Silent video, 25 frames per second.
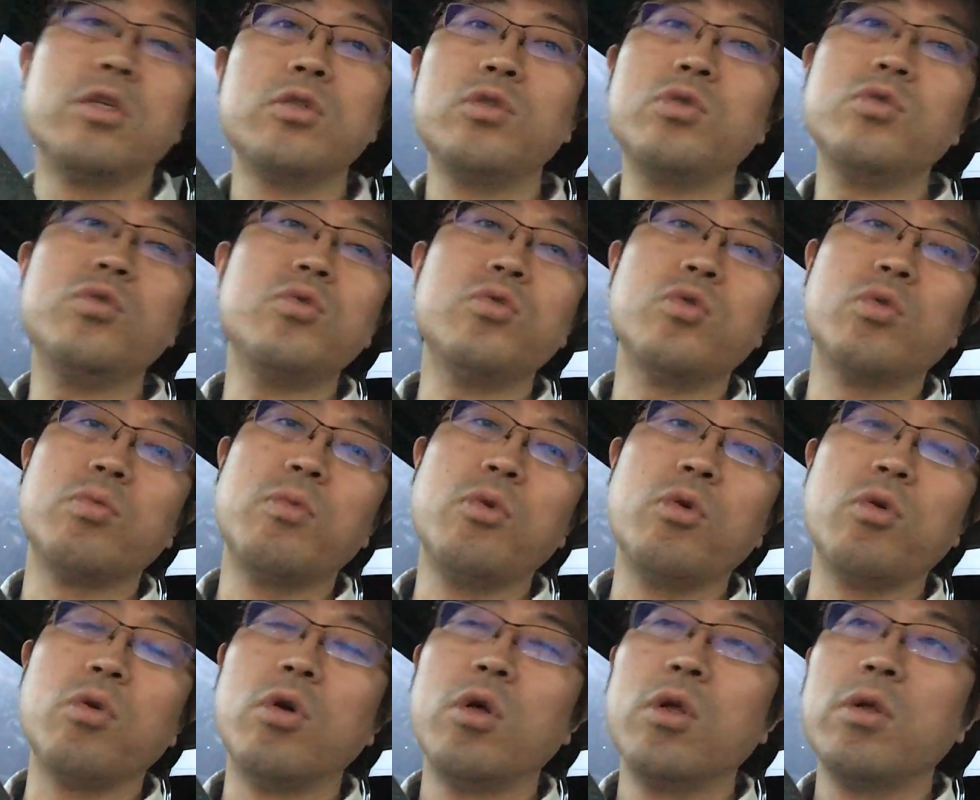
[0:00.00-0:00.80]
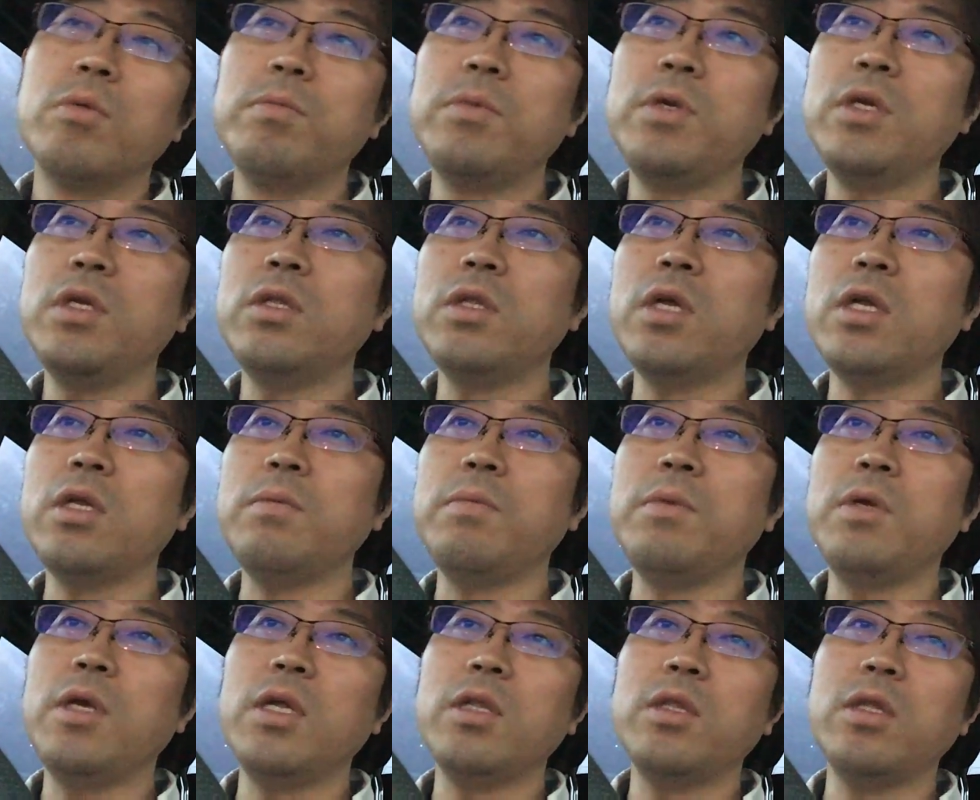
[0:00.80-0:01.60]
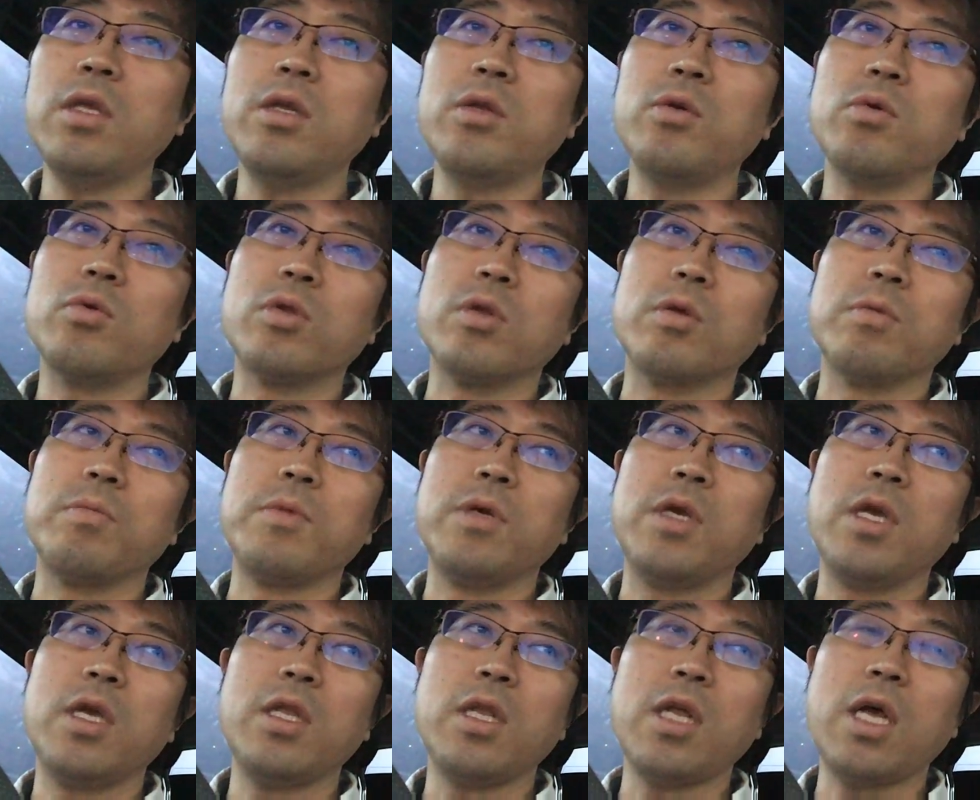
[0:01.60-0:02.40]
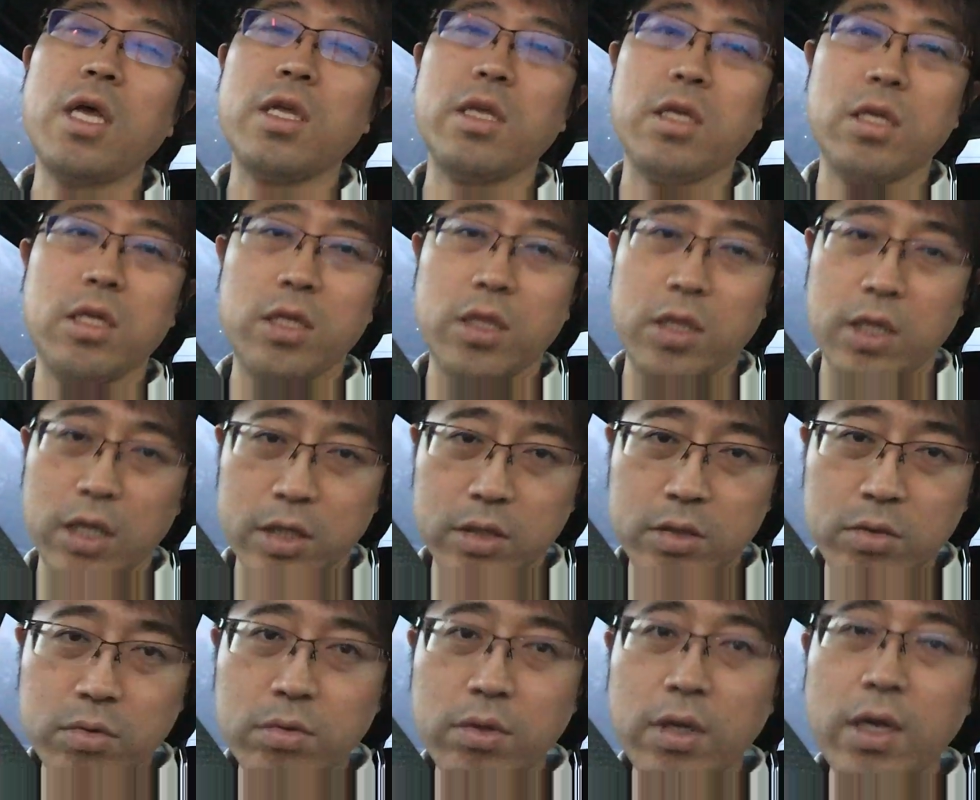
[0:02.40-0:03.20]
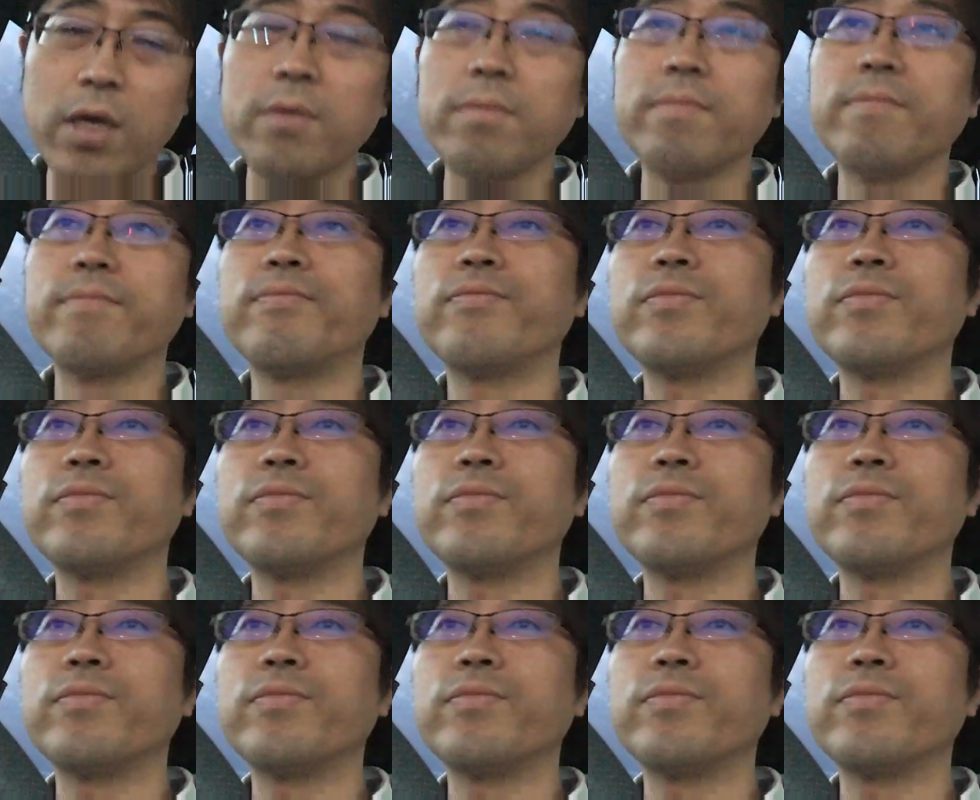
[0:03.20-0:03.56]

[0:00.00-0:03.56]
いうのもみんなに見えてるようで見えないんですよね。